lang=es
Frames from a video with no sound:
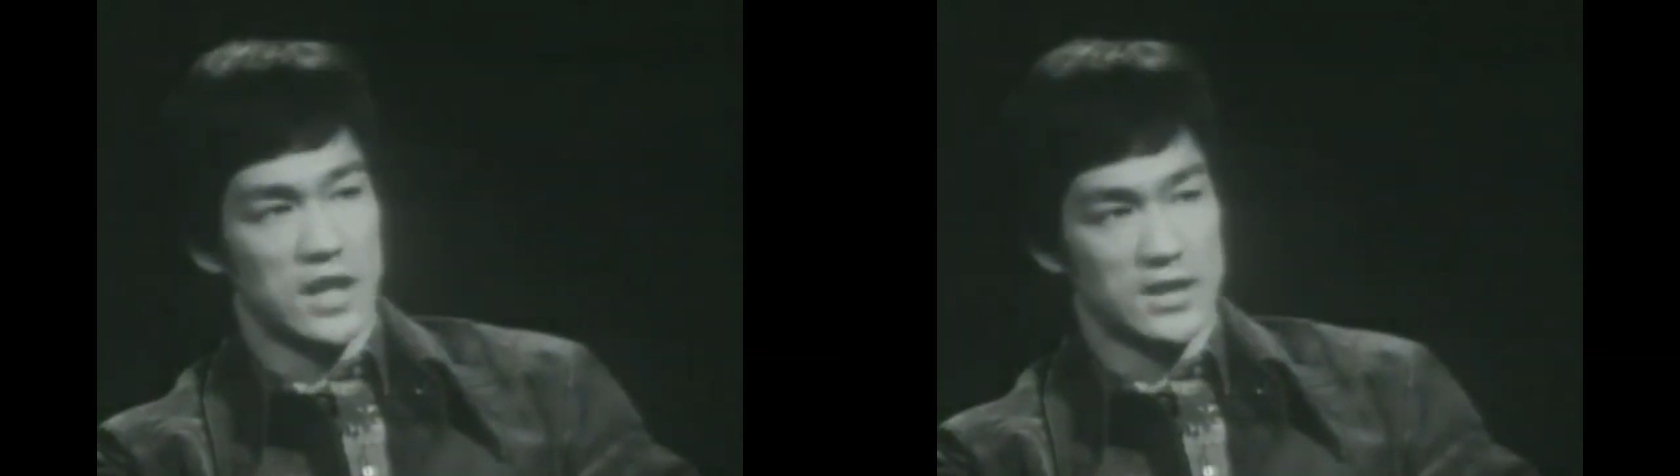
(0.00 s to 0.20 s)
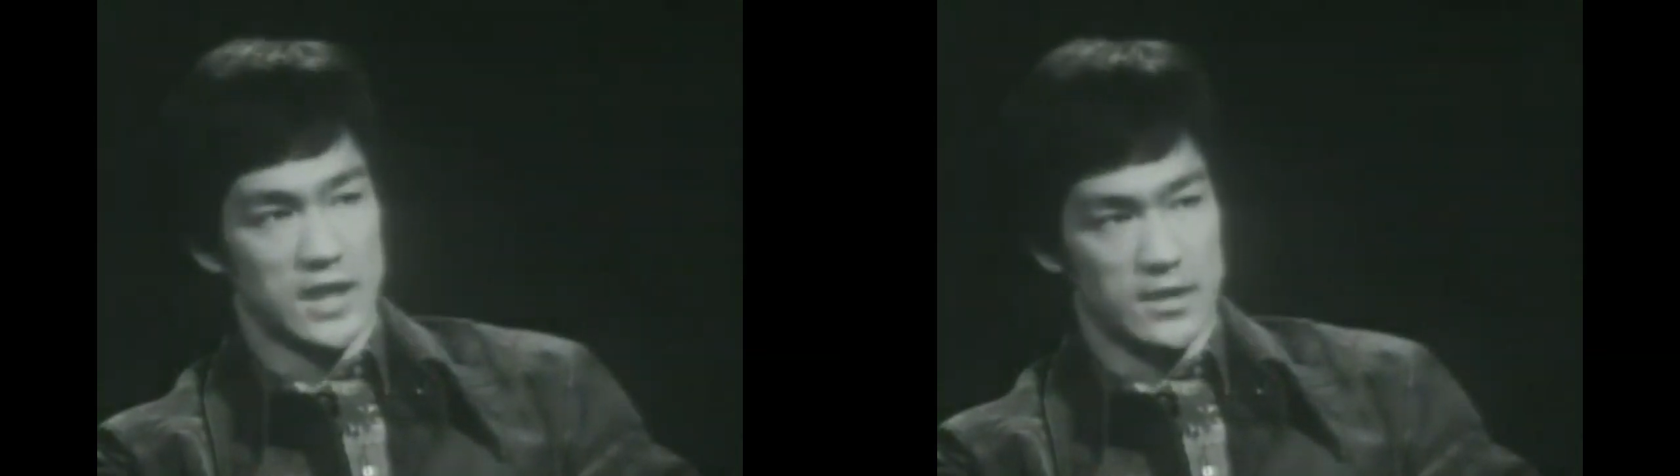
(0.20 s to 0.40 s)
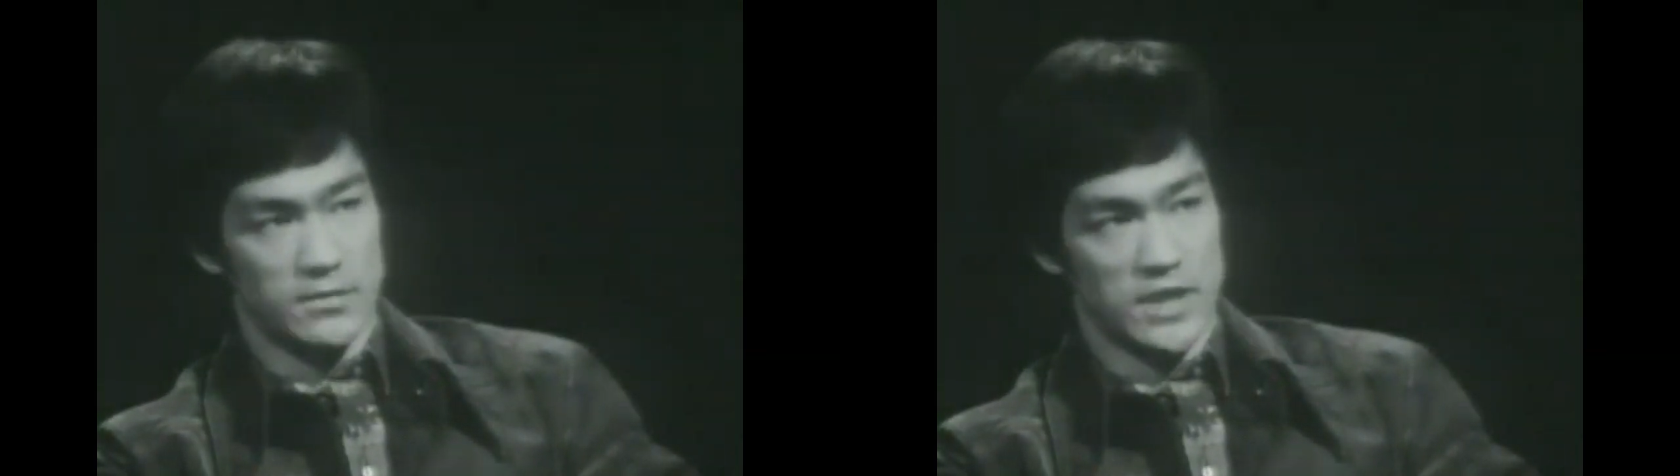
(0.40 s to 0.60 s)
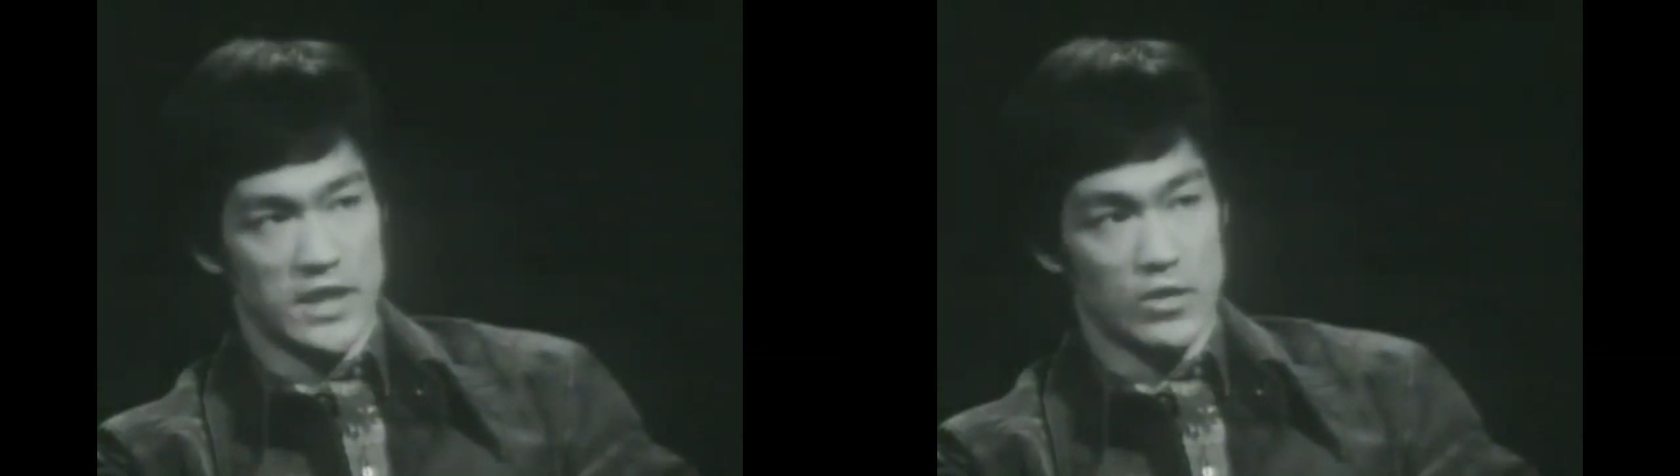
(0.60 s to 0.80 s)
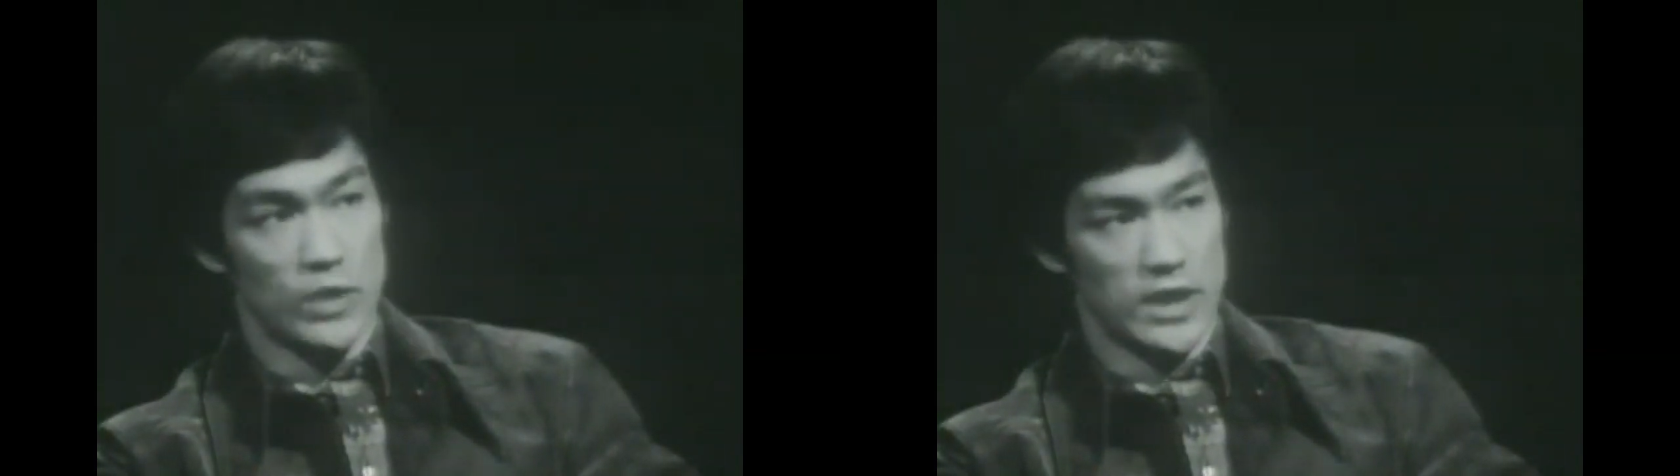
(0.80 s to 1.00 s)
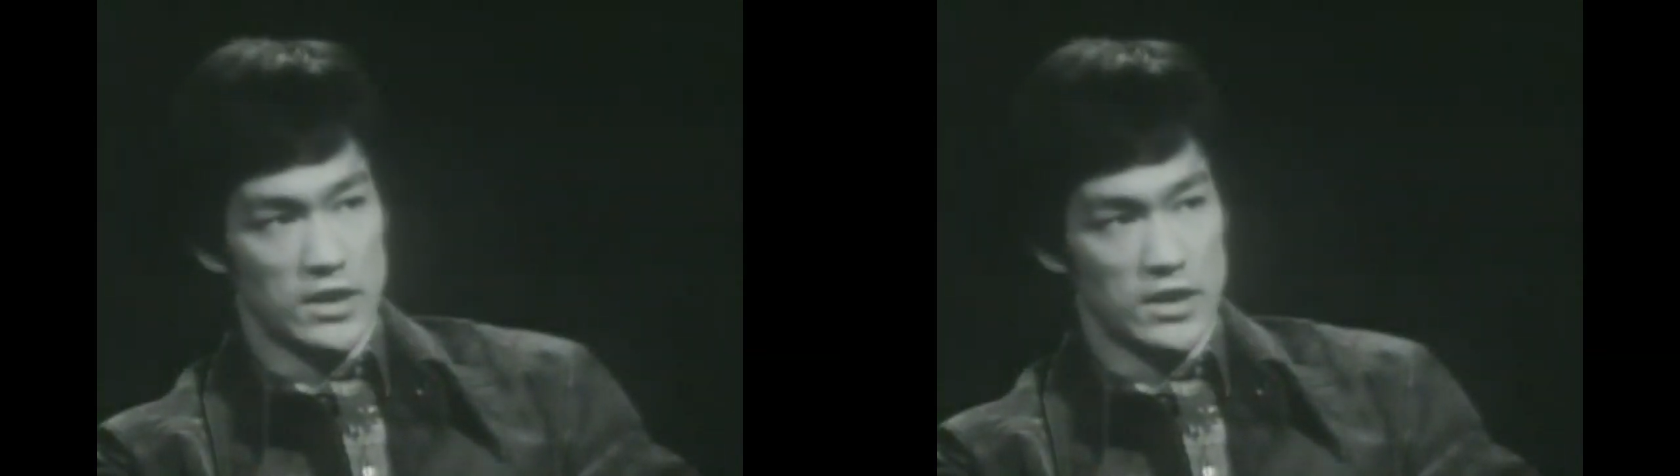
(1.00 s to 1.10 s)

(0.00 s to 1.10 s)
ver con China que es